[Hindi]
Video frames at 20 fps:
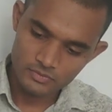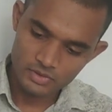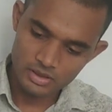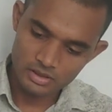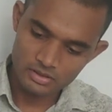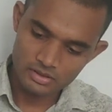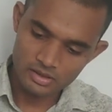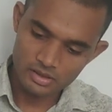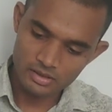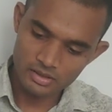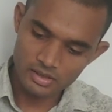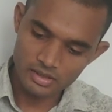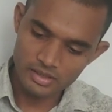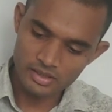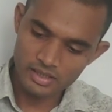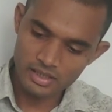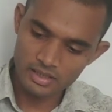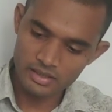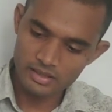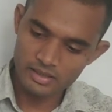चीज़ के अंदर
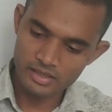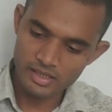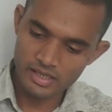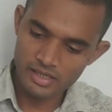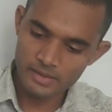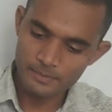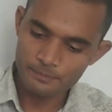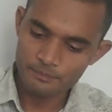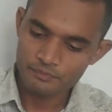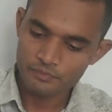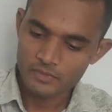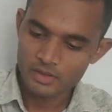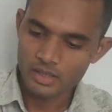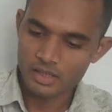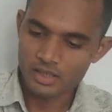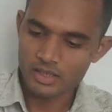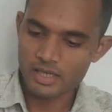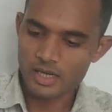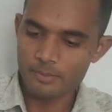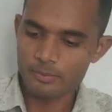निकाल देना है
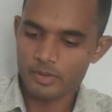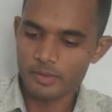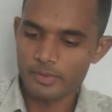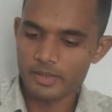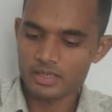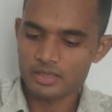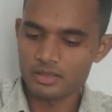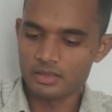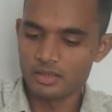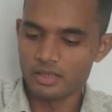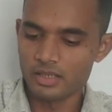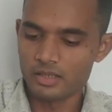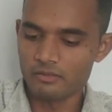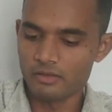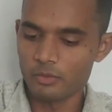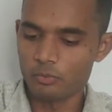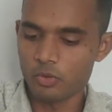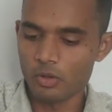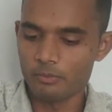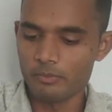अगर आपके पास
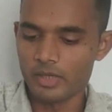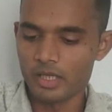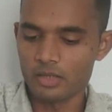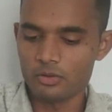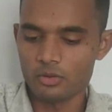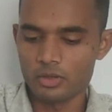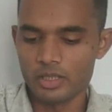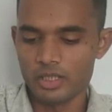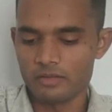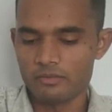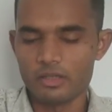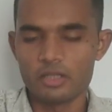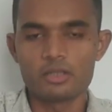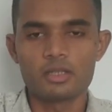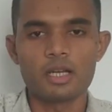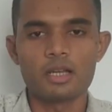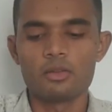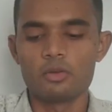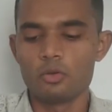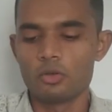लिक्विड फॉर्म में है तो लिक्विड
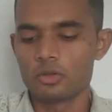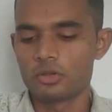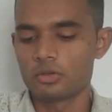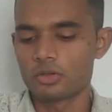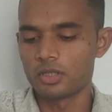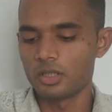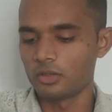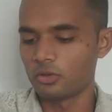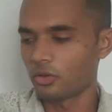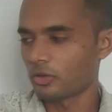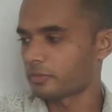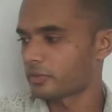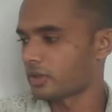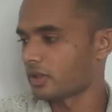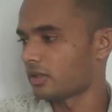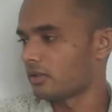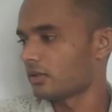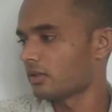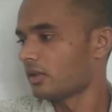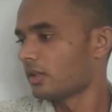का दो तीन ड्रॉप
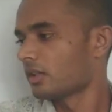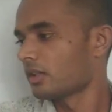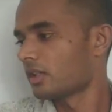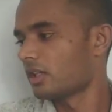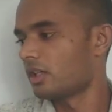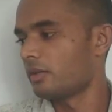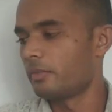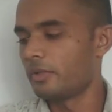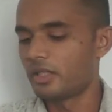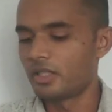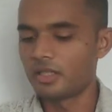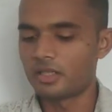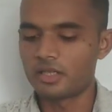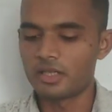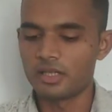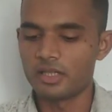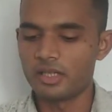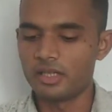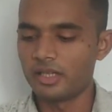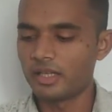किसी भी चीज़
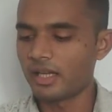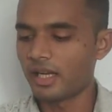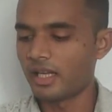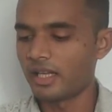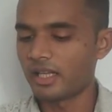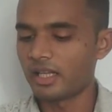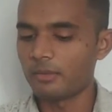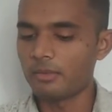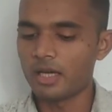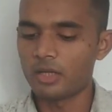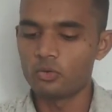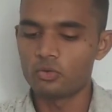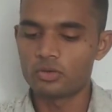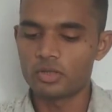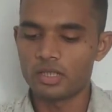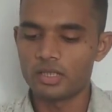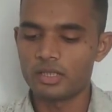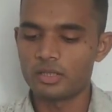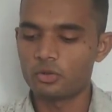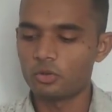के अंदर निकालने के बाद
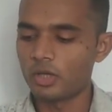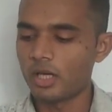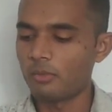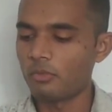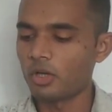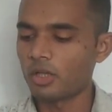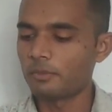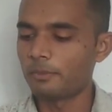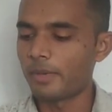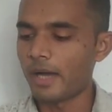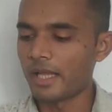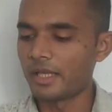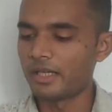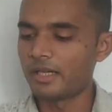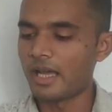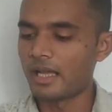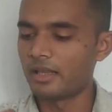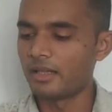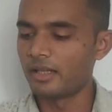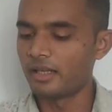उसके अंदर थोड़ा बहुत पानी
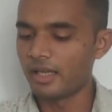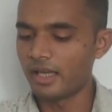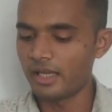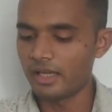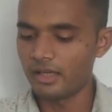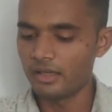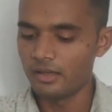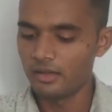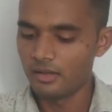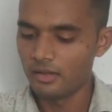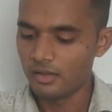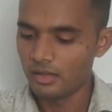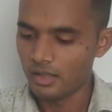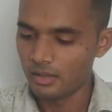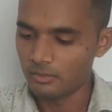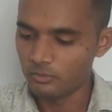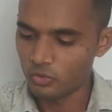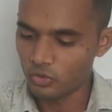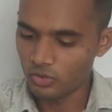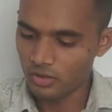डाल देना है
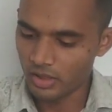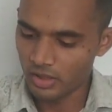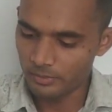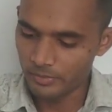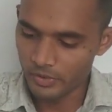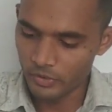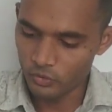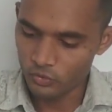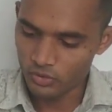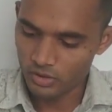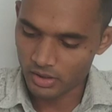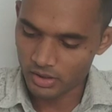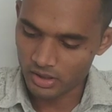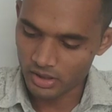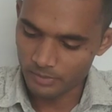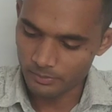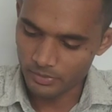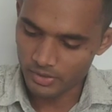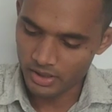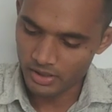हम जो घर में यूज़
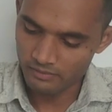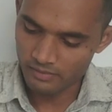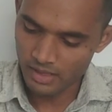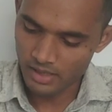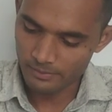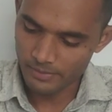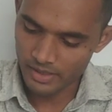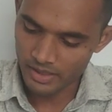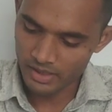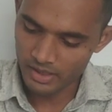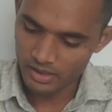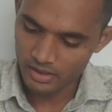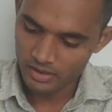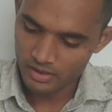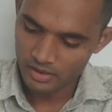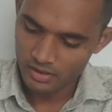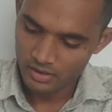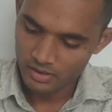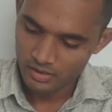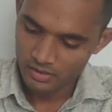करते हैं पीने वाला पानी
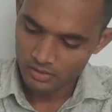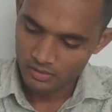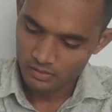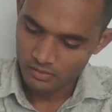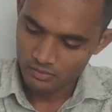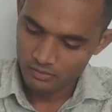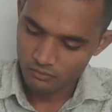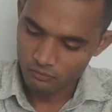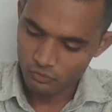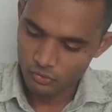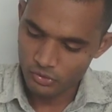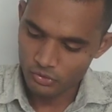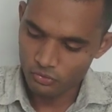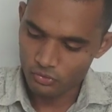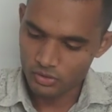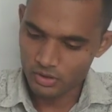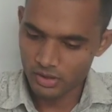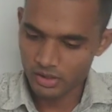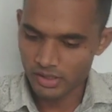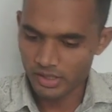वो
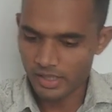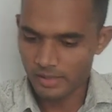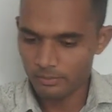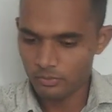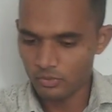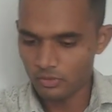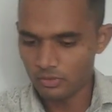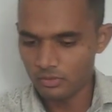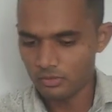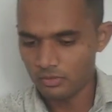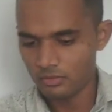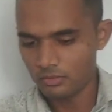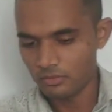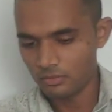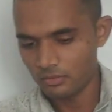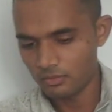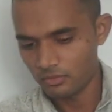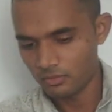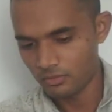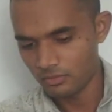यूज़ करना है आपको
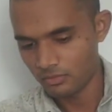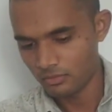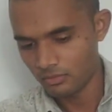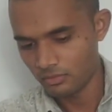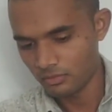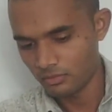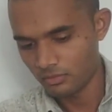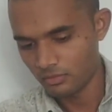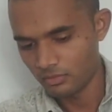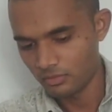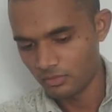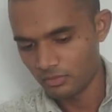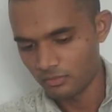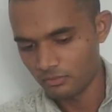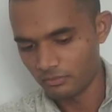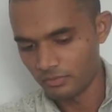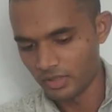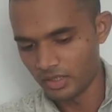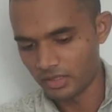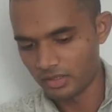
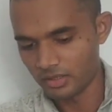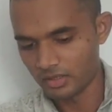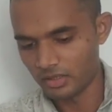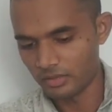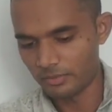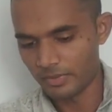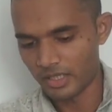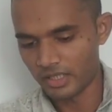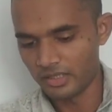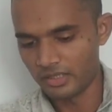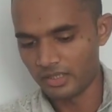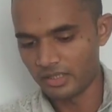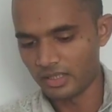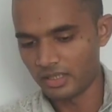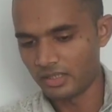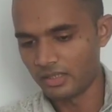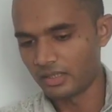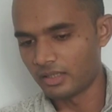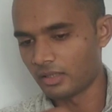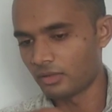मैं इसके अंदर पानी
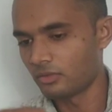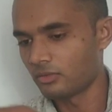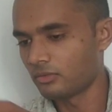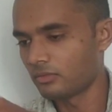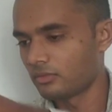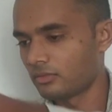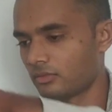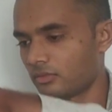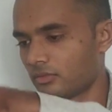निकाल देता हूँ